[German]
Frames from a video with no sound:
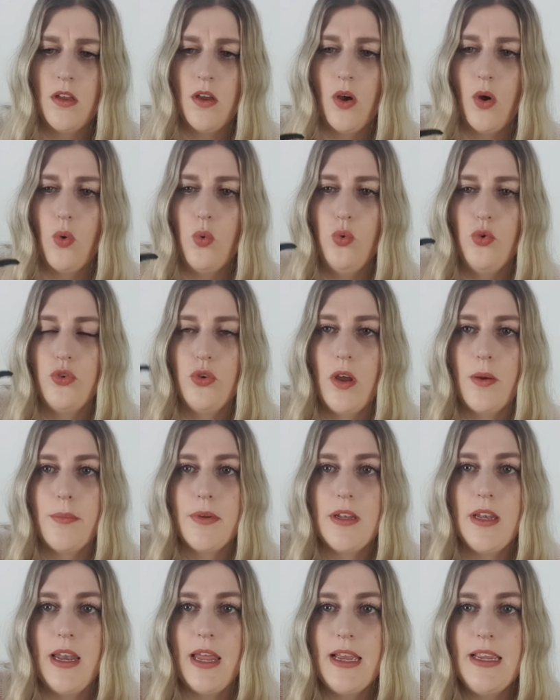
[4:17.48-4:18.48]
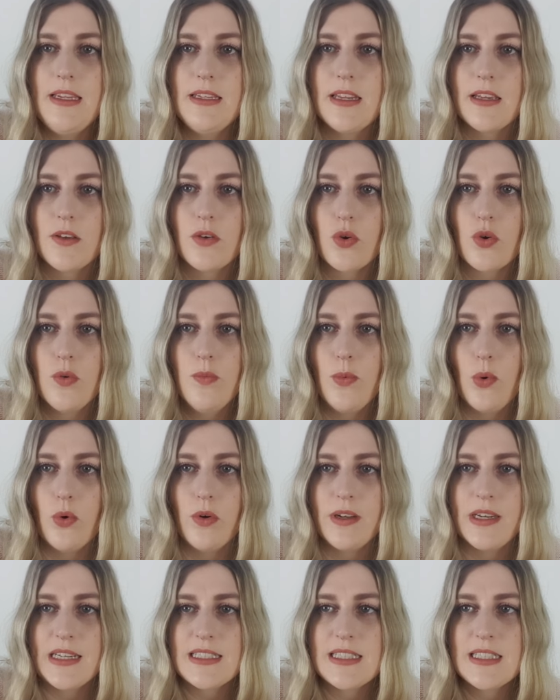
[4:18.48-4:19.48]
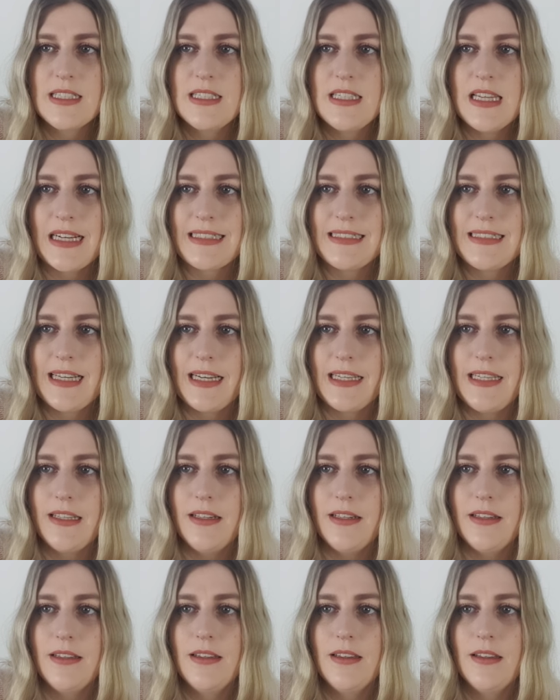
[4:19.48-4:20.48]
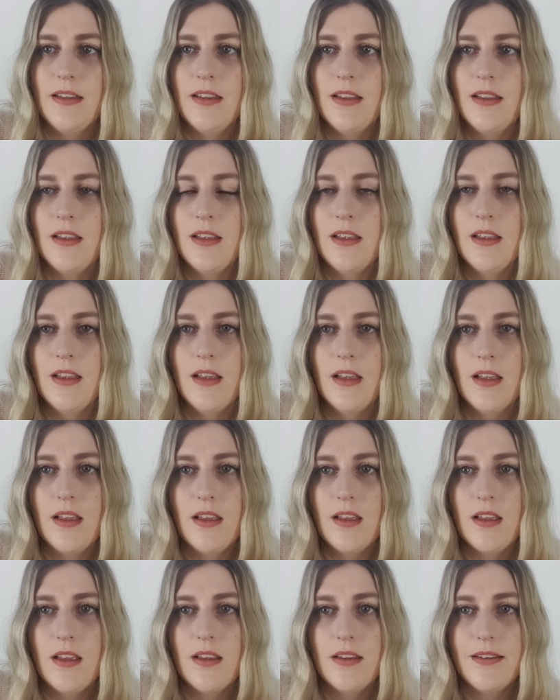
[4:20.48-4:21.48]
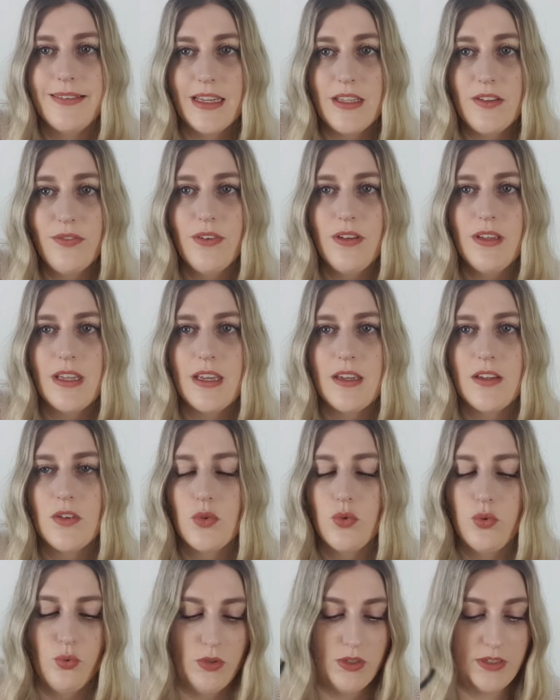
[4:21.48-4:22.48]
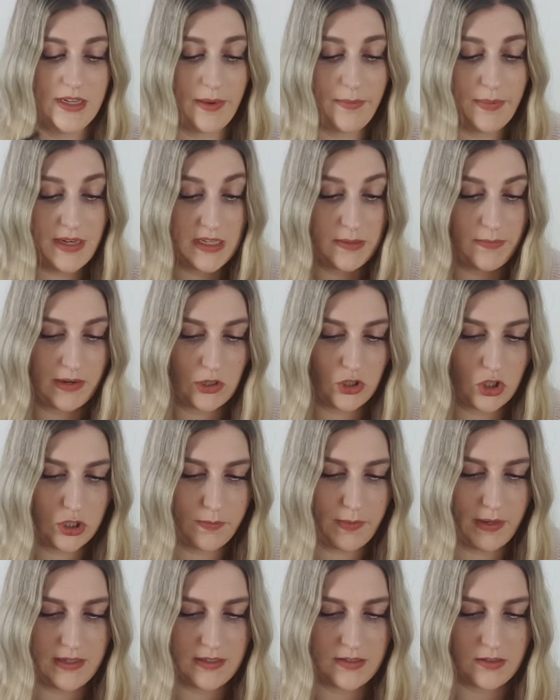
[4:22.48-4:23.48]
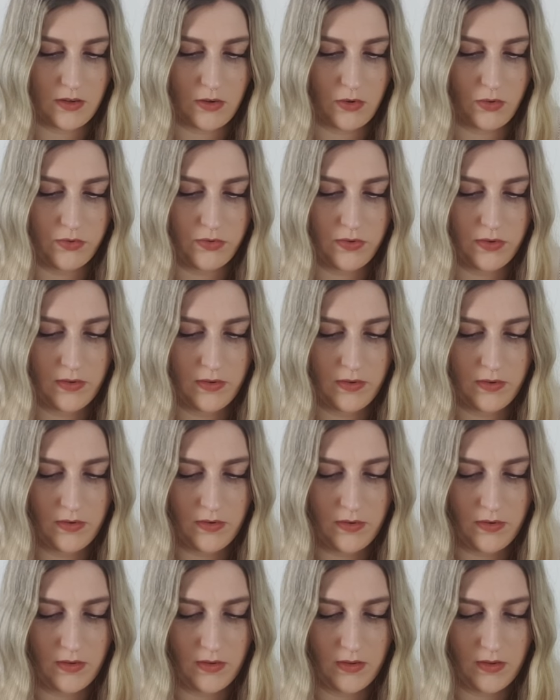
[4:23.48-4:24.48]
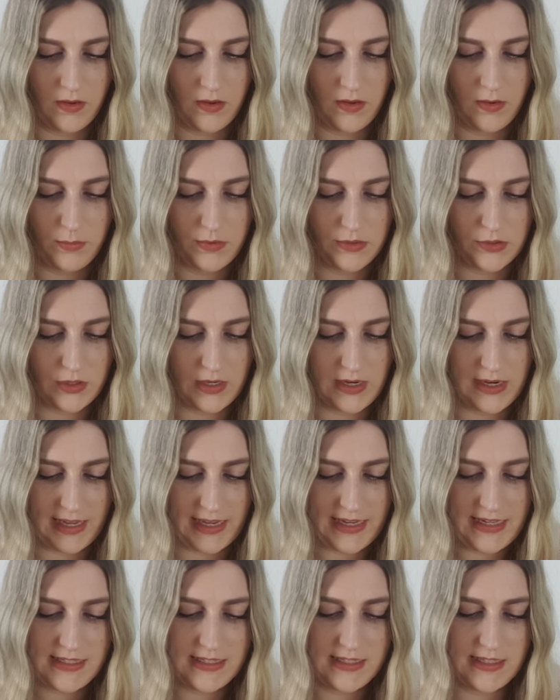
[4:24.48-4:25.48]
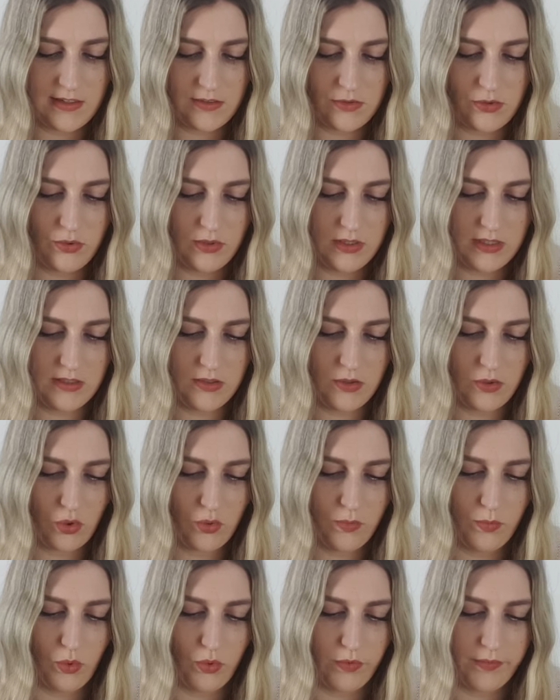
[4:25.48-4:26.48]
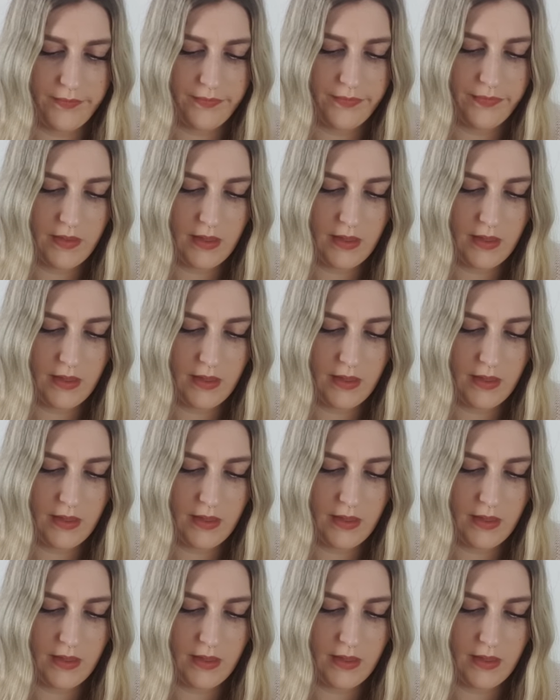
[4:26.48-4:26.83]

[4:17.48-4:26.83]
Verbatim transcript: Oh, sogar mit leichter Krümmung. Das ist ja geil. Das finde ich echt cool. Da bin ich mal gespannt drauf. Mit so einer leichten, natürlichen Krümmung.